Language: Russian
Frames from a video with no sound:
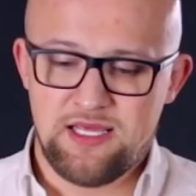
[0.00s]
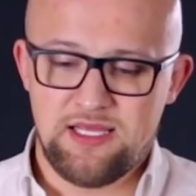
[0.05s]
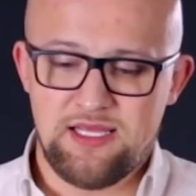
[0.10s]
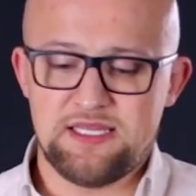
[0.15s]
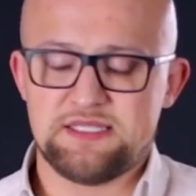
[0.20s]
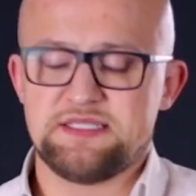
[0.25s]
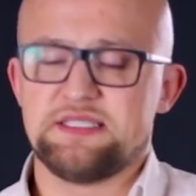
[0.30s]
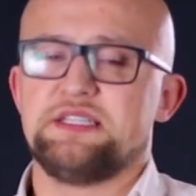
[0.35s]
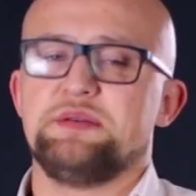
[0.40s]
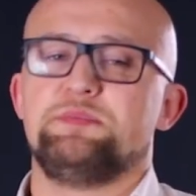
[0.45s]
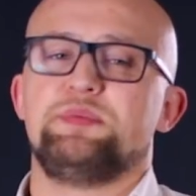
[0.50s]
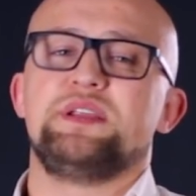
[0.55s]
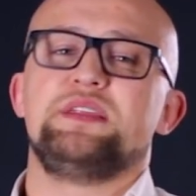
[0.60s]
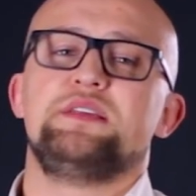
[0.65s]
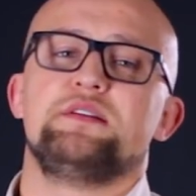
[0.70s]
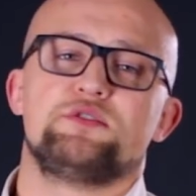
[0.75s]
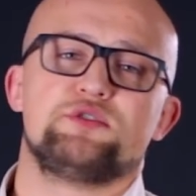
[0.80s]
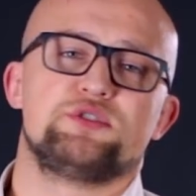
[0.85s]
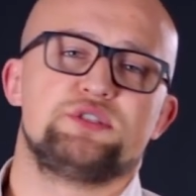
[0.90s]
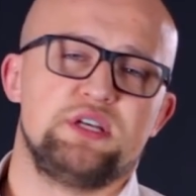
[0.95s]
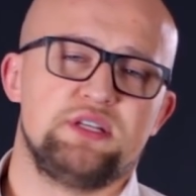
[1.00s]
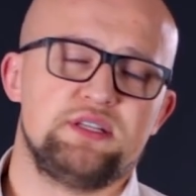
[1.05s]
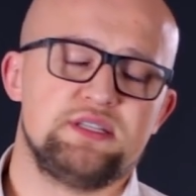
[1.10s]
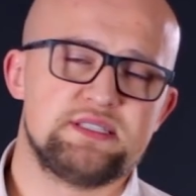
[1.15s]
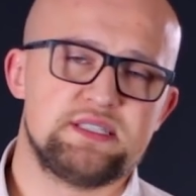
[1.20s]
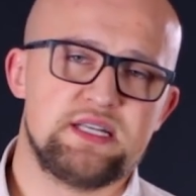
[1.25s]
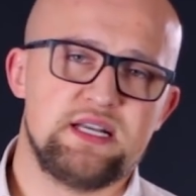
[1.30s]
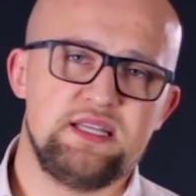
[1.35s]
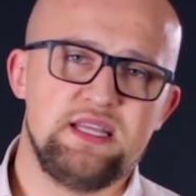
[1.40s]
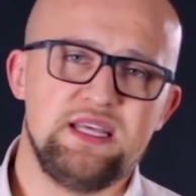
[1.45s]
И если ты придерживаешься
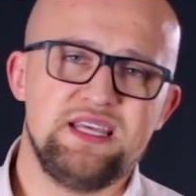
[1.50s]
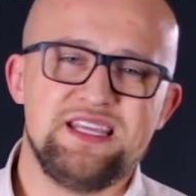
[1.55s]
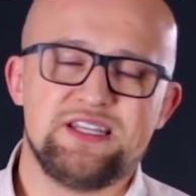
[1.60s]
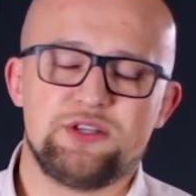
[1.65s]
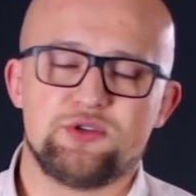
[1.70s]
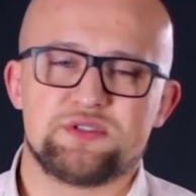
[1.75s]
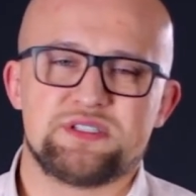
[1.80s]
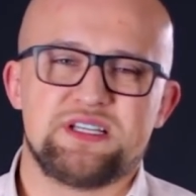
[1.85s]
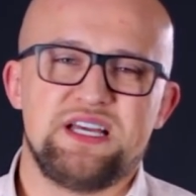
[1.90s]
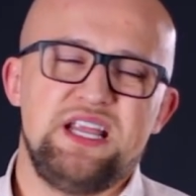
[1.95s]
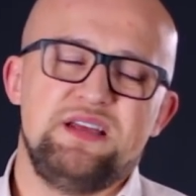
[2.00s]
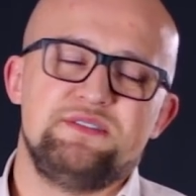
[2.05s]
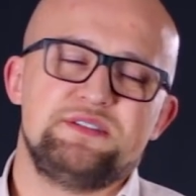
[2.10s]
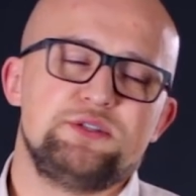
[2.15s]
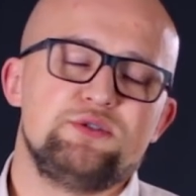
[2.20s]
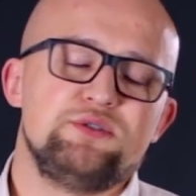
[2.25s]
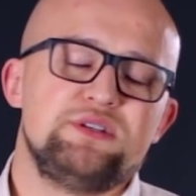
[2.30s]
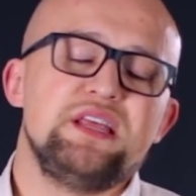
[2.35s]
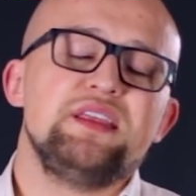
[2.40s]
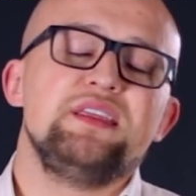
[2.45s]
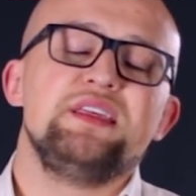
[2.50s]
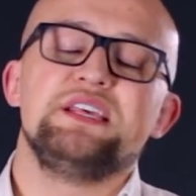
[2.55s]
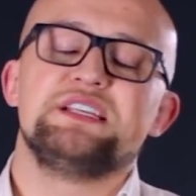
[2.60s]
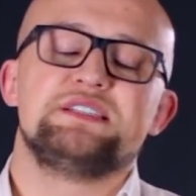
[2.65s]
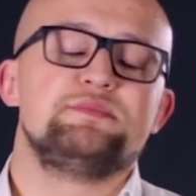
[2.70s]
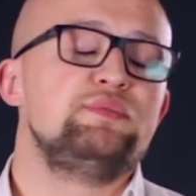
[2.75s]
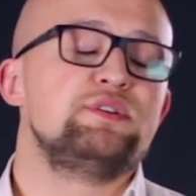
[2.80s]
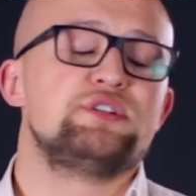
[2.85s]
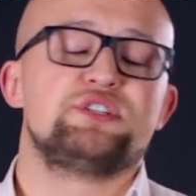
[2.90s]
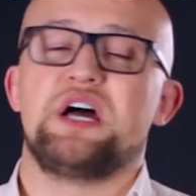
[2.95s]
этой стратегии, то, скорее всего, тебе не
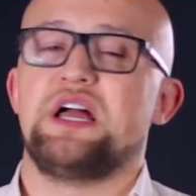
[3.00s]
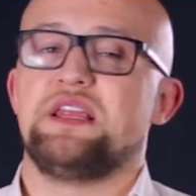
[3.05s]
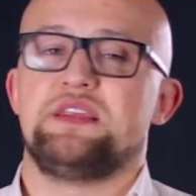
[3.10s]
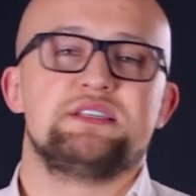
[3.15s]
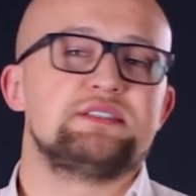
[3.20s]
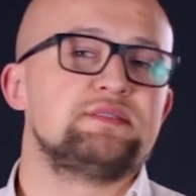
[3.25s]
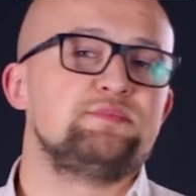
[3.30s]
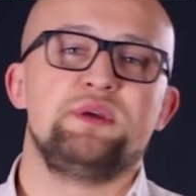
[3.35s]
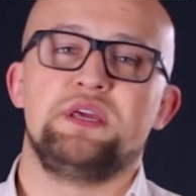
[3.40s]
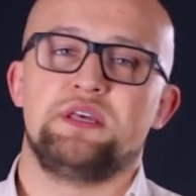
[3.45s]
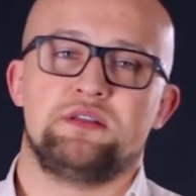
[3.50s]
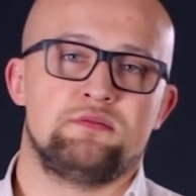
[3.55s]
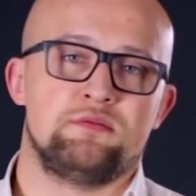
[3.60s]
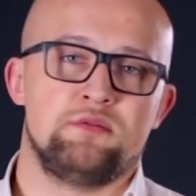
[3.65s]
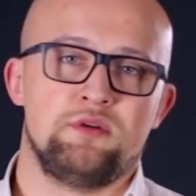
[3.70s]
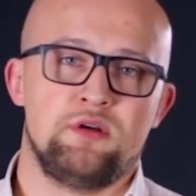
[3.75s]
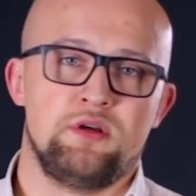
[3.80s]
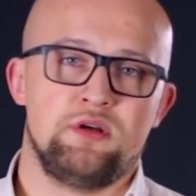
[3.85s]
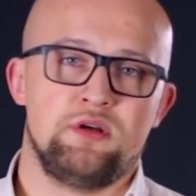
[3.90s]
избежать измен.